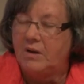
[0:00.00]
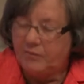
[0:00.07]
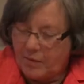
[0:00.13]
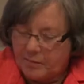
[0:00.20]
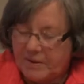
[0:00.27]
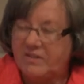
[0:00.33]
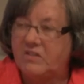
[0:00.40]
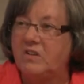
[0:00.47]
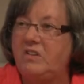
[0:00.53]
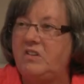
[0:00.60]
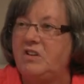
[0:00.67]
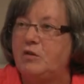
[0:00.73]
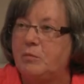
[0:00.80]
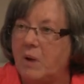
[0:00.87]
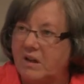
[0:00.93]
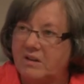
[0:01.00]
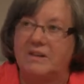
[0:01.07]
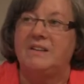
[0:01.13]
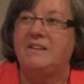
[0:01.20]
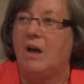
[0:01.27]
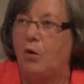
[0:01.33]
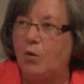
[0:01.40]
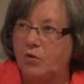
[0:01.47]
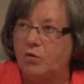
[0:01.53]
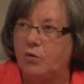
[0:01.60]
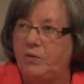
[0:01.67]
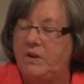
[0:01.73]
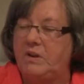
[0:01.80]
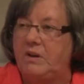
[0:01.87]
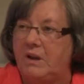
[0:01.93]
wenn man es richtig macht,
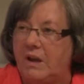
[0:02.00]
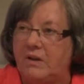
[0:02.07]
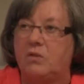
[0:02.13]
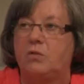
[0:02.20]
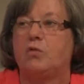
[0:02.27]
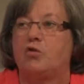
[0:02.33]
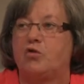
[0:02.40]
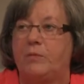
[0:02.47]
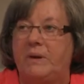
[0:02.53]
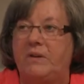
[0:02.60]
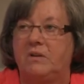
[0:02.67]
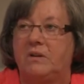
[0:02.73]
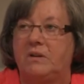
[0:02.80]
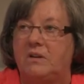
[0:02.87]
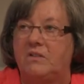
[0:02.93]
genauso wie die leistungsschwächeren.